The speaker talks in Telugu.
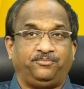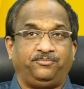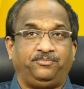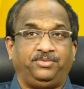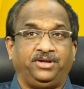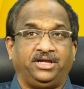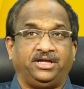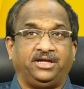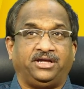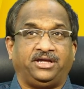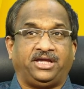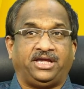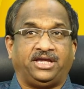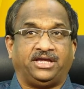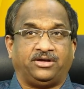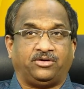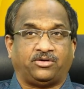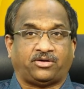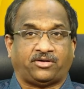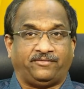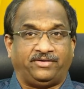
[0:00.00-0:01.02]
బీ
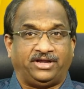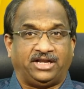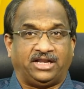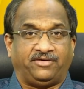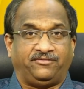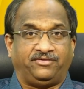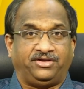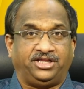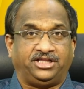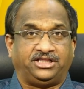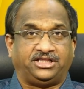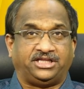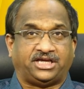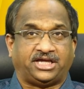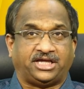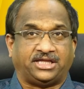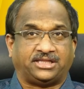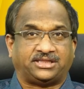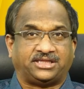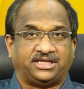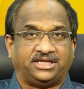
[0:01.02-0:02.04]
ఒకవేళ అవినీతి
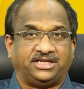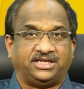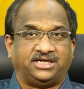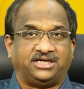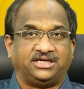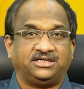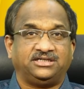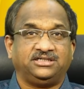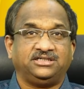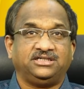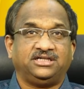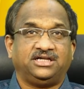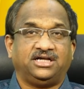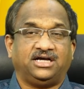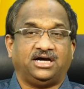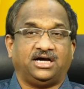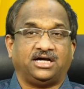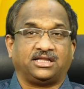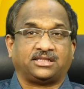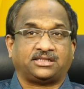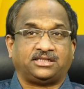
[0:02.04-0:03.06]
కేసు అయినా
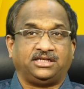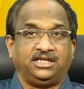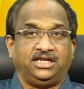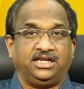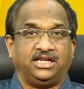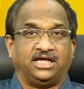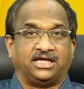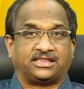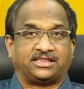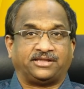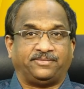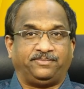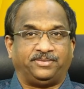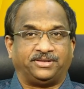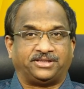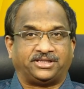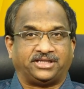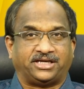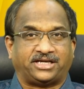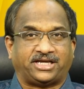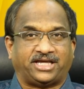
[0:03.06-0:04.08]
అశ్లీల
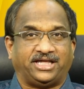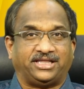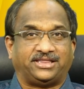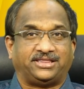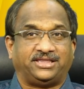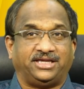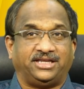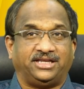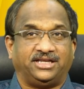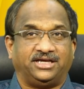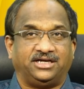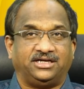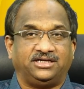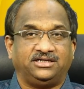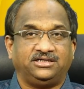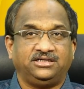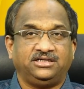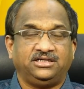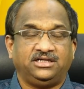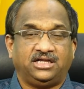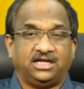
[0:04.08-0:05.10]
అసభ్యత కేసైనా
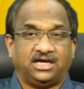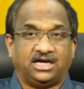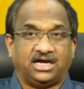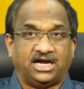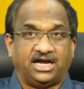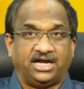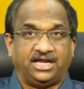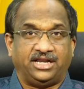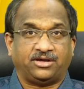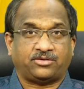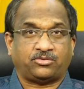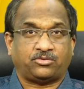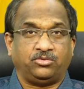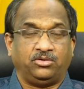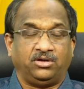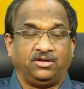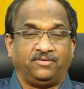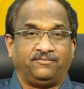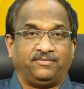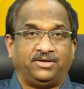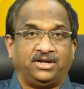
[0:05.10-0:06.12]
ఆయన
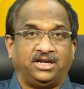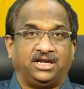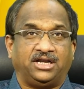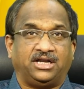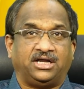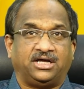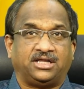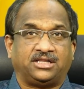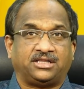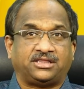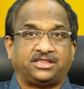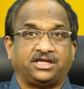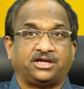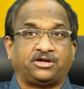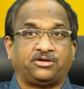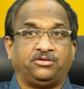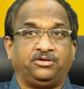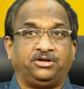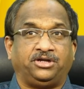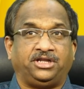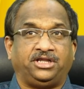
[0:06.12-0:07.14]
కులం వల్ల
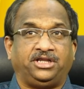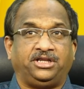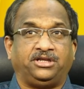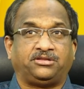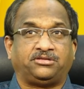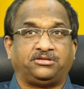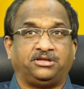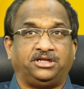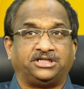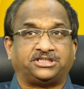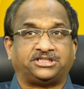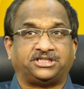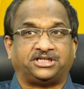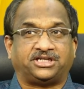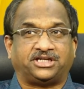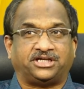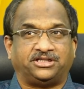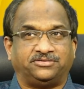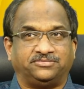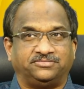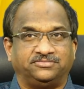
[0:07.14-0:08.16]
సెక్యూరిటీ ఇన్సులేషన్
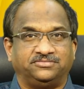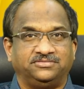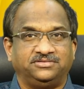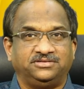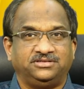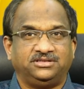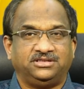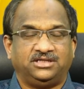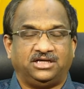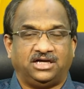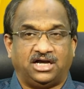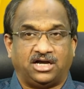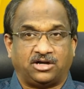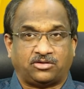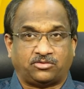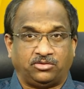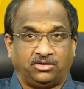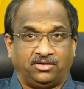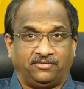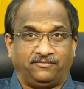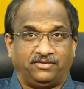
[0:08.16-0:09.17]
రాదు ఆ
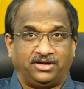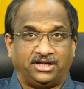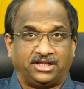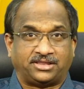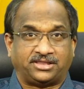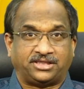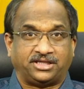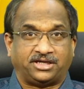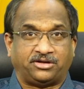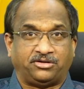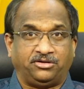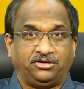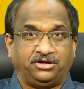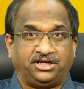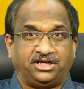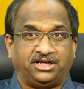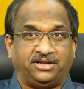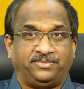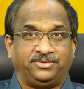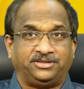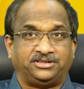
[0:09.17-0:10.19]
కులం వల్ల
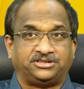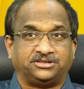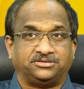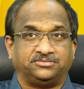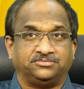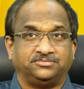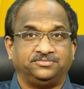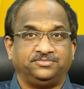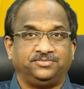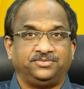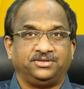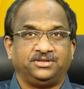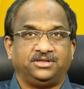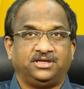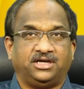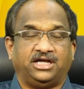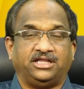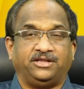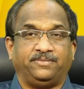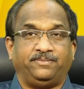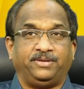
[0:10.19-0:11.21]
సెక్యూరిటీ లభించదు
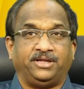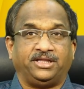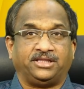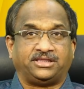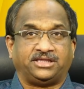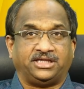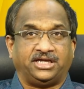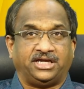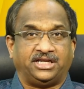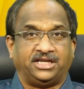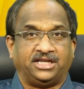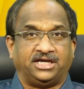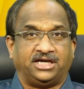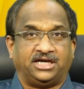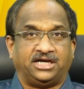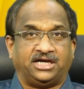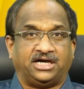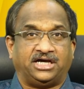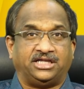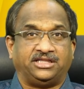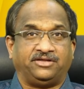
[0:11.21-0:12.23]
అది బీసీ అయినా
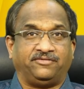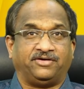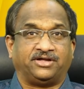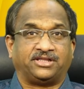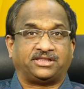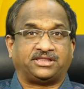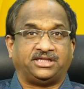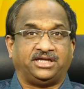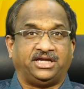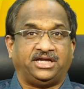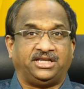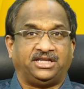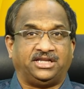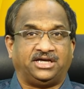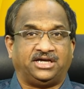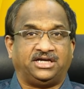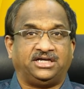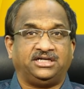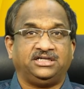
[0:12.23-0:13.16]
ఆదివాసీ అయినా